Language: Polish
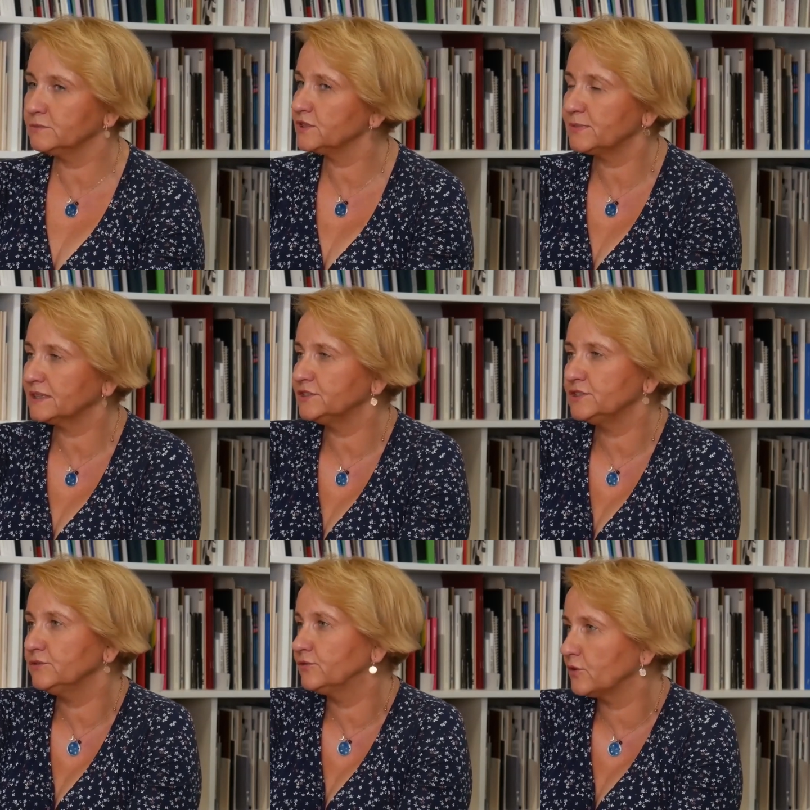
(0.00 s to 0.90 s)
my się
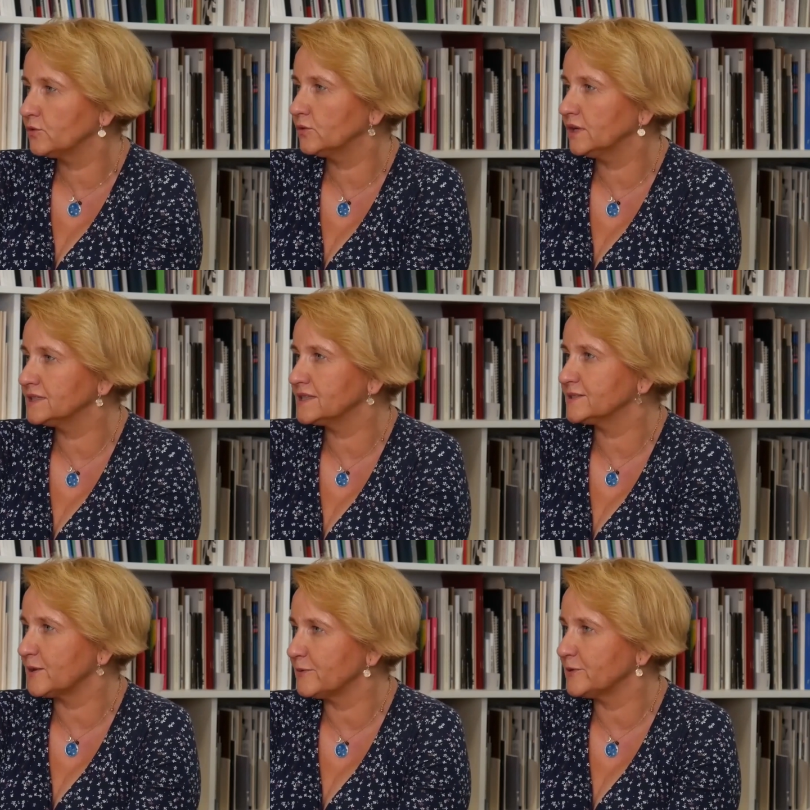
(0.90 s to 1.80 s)
praktycznie w ogóle ze
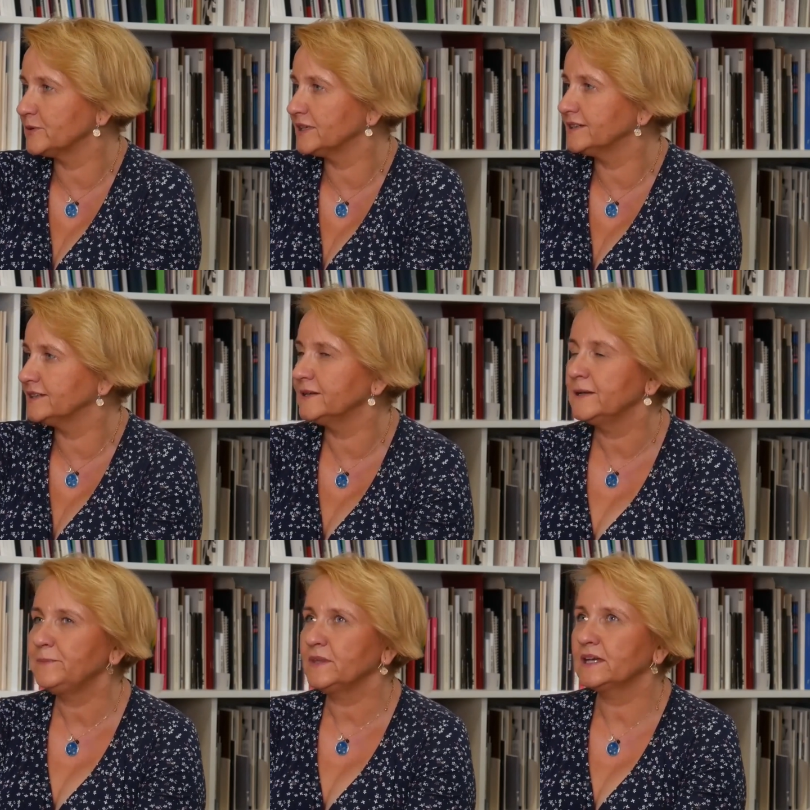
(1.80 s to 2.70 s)
sobą e,
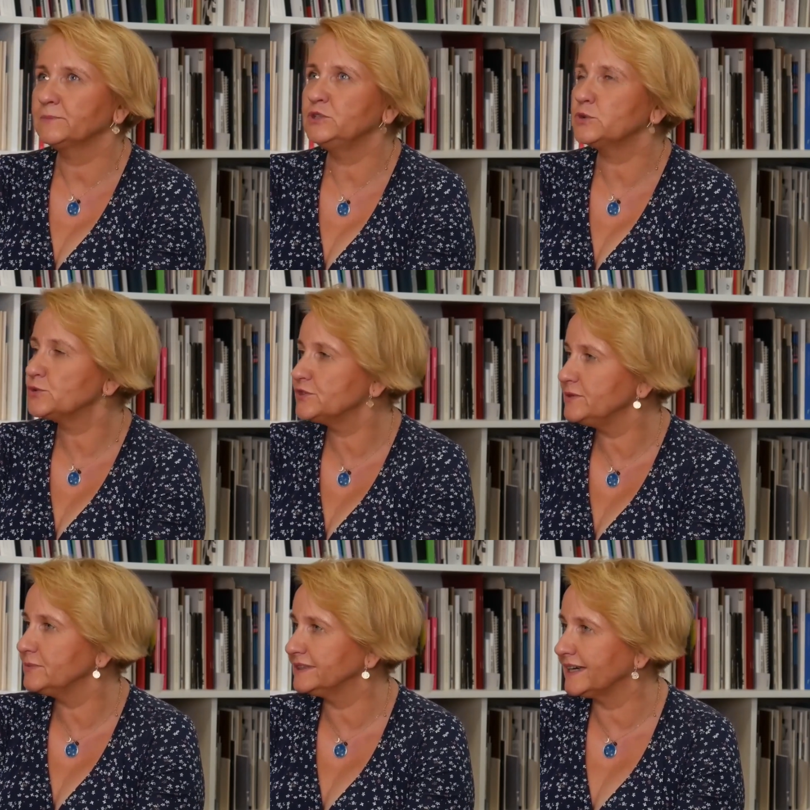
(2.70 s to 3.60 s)
jakby nie
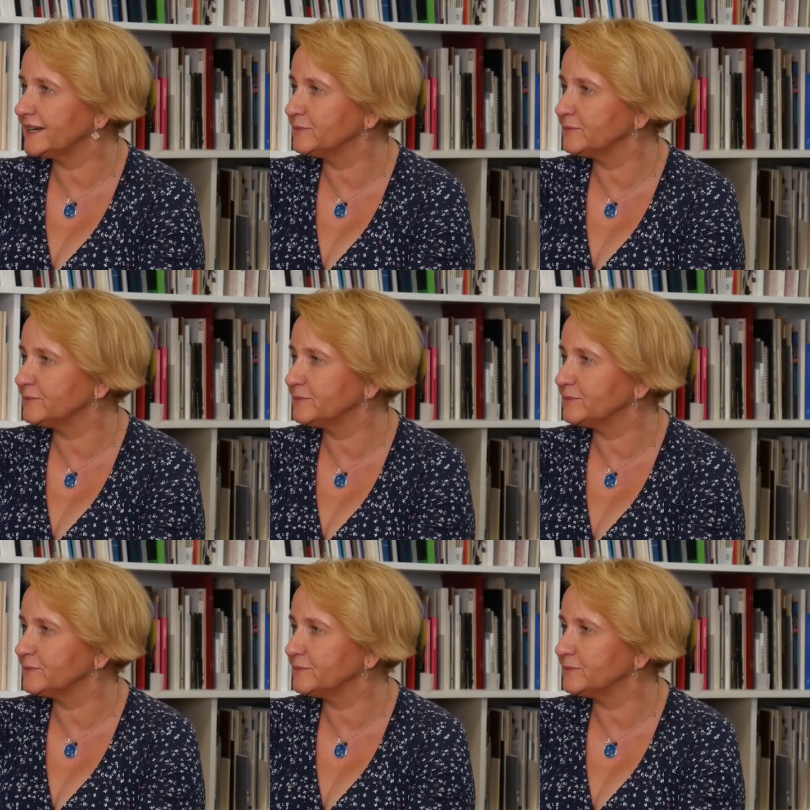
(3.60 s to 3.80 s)
różnimy, tak?